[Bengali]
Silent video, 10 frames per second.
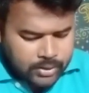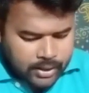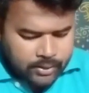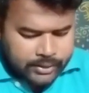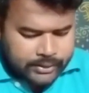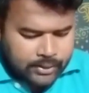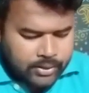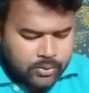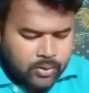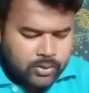না হয় তাহলে
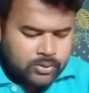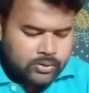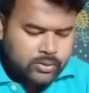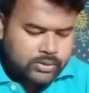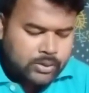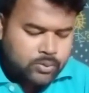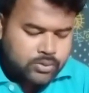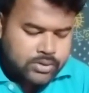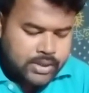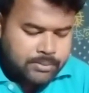গণতন্ত্র তার
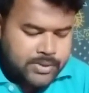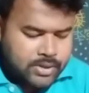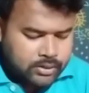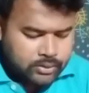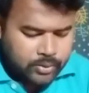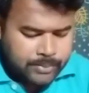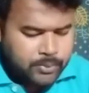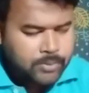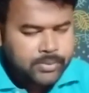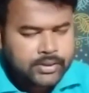উৎসেই বিষাক্ত হয়ে
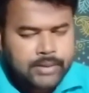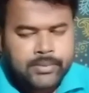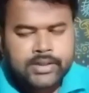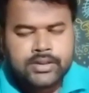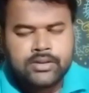পড়বে তার মানে